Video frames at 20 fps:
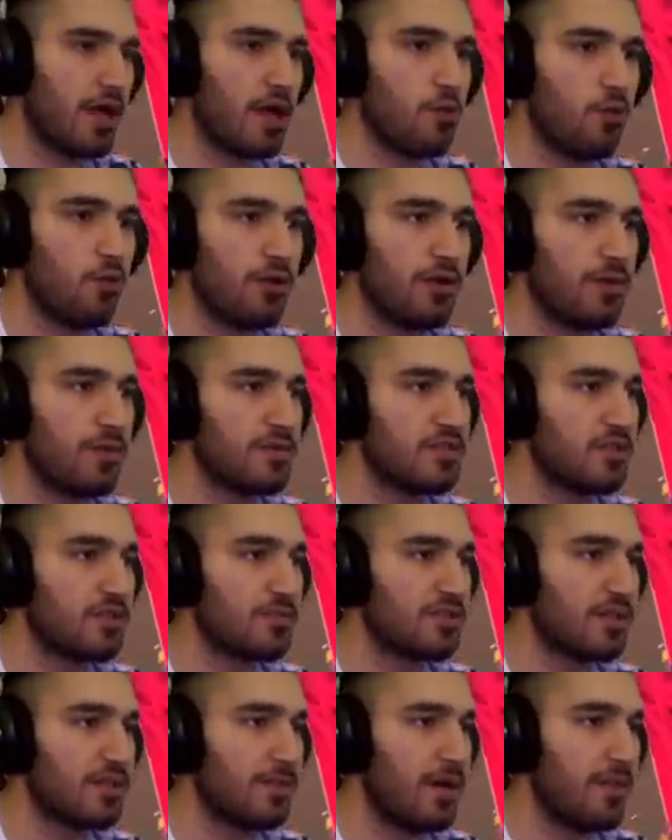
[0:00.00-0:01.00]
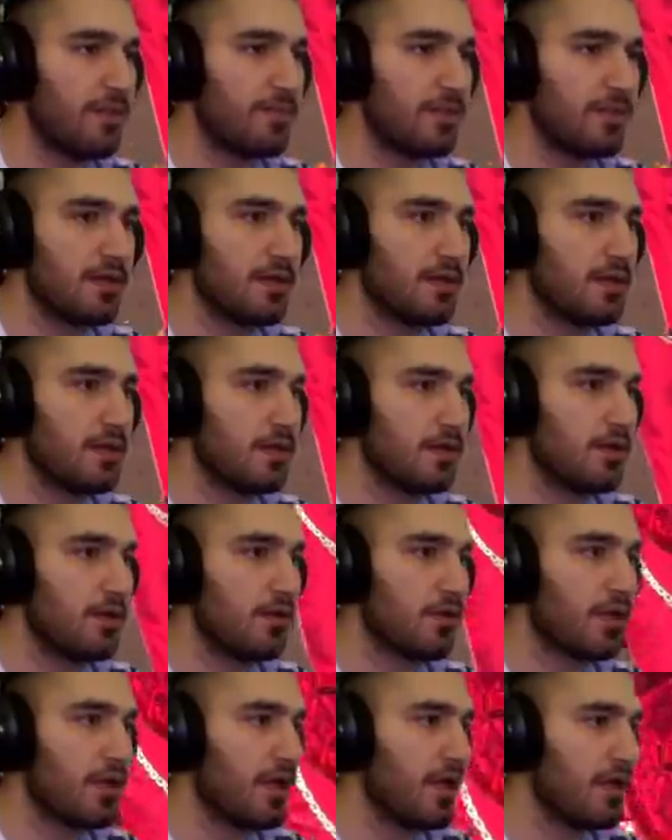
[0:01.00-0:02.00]
نروح نلبسهم شباب
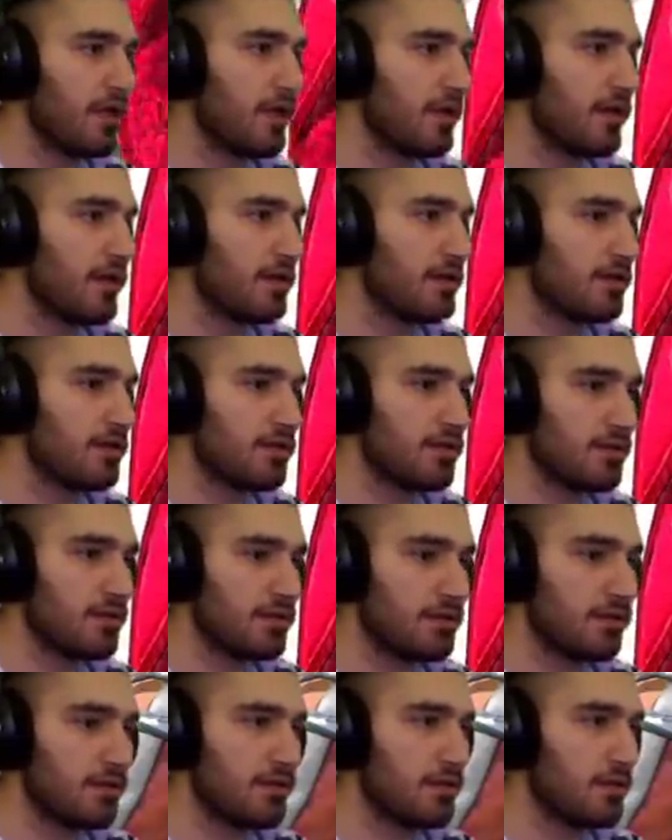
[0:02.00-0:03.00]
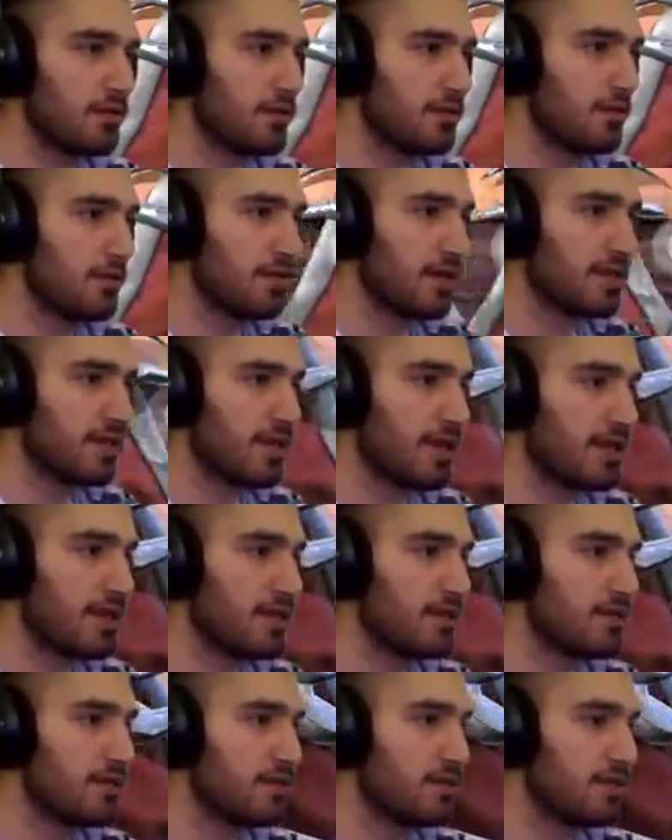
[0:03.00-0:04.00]
اوكي تك
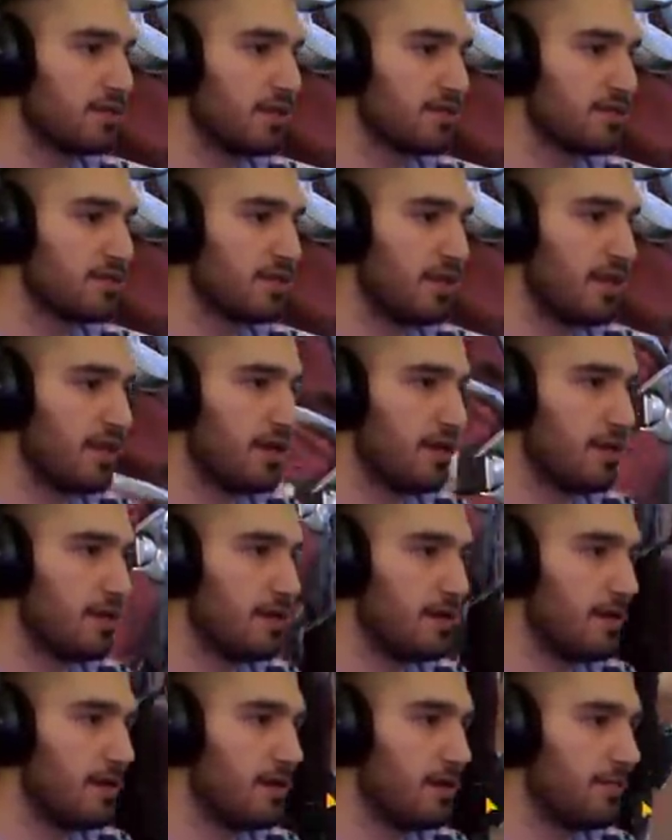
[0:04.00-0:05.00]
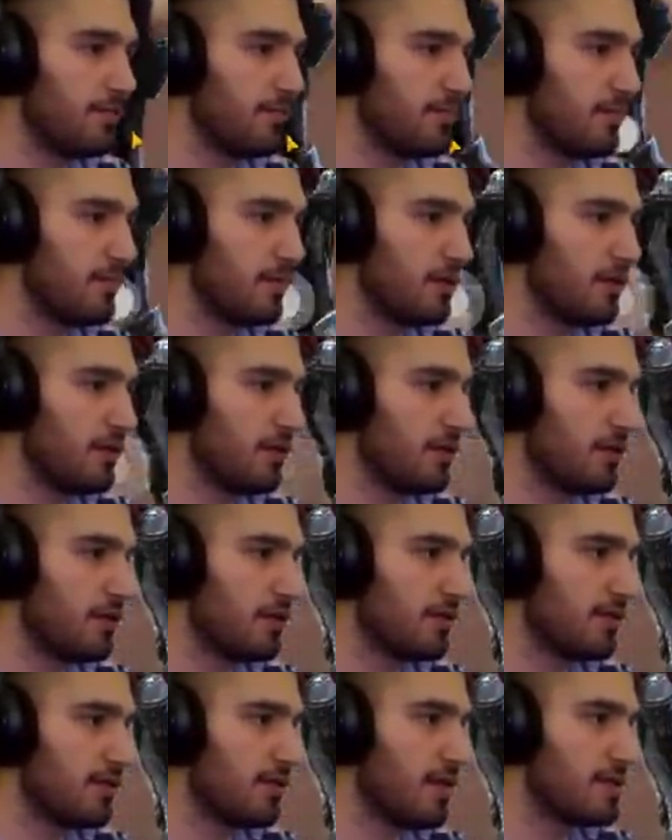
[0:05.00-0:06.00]
تك يا سلام
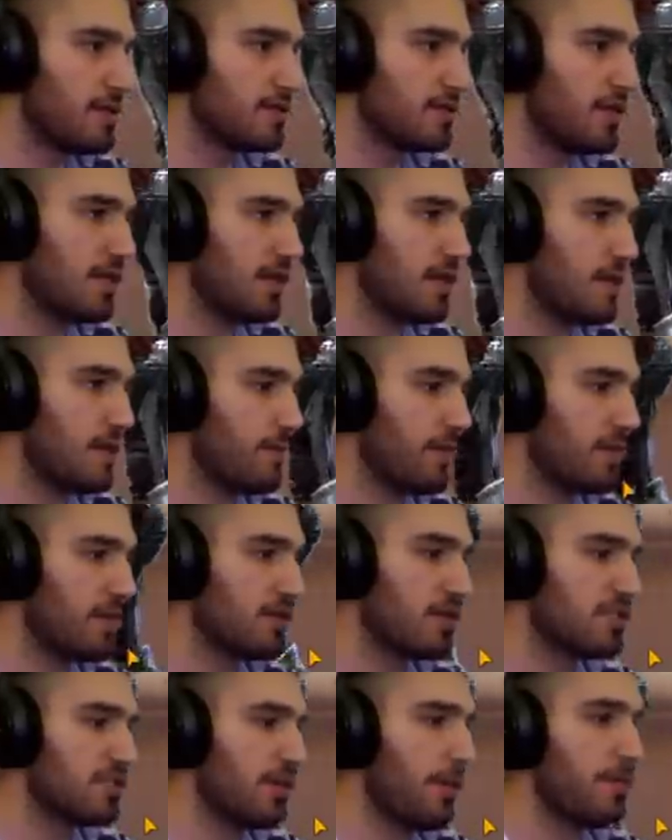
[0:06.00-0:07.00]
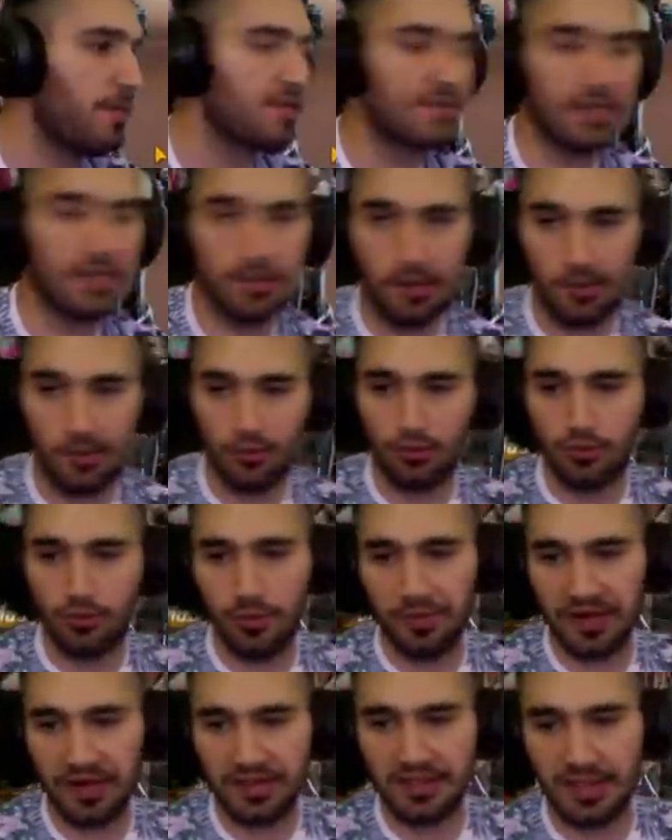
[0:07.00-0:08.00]
يا سلام عن جد شباب السكين حلو
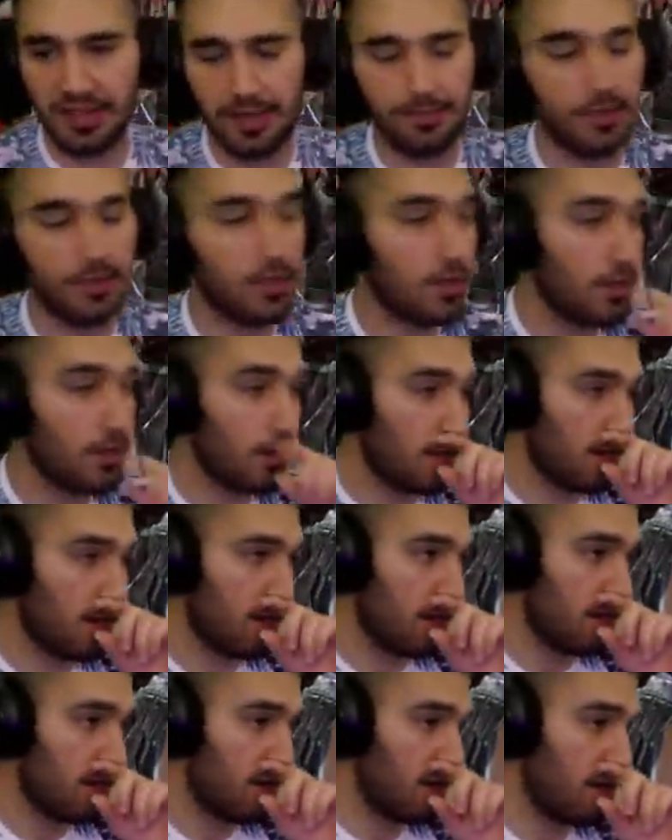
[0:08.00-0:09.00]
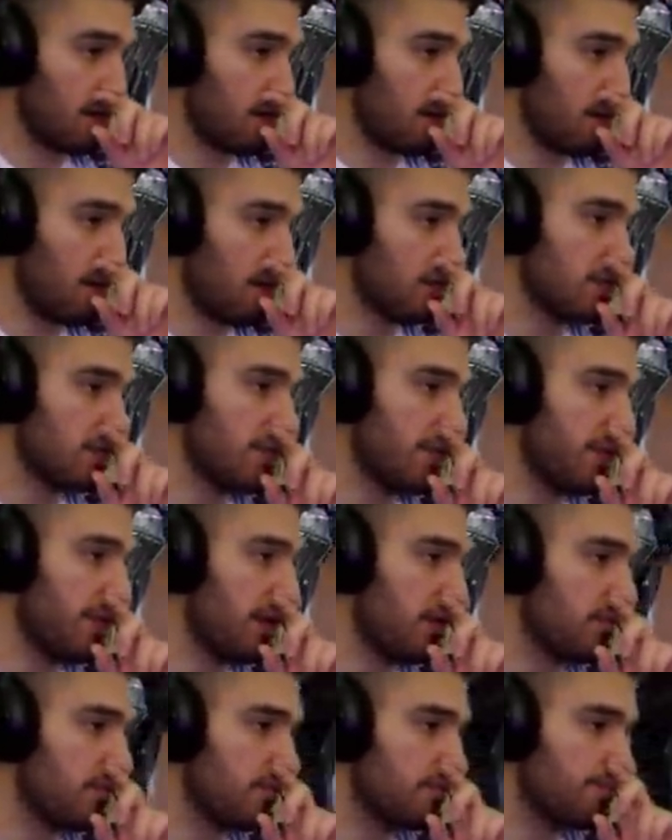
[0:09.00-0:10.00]
مرتب آه عن جد
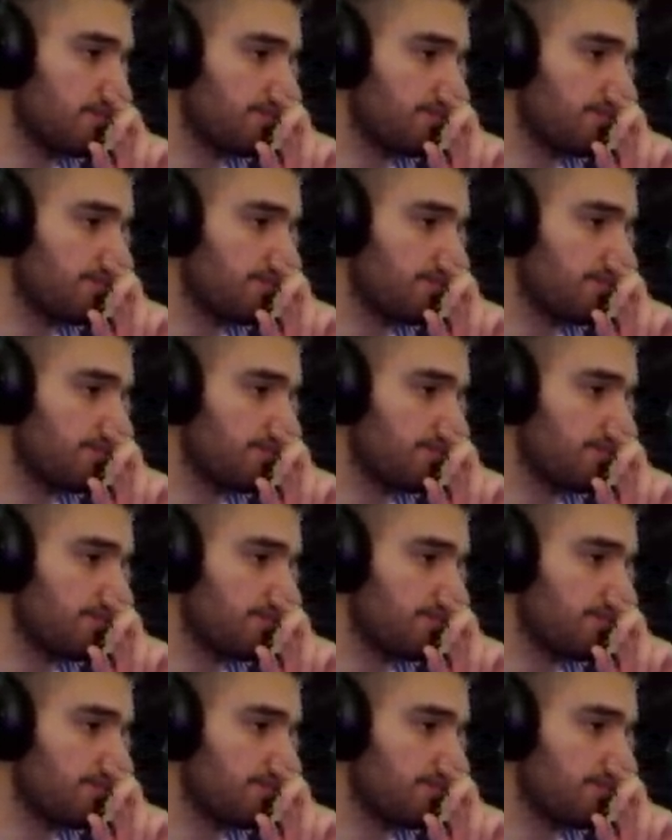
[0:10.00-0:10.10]
جميل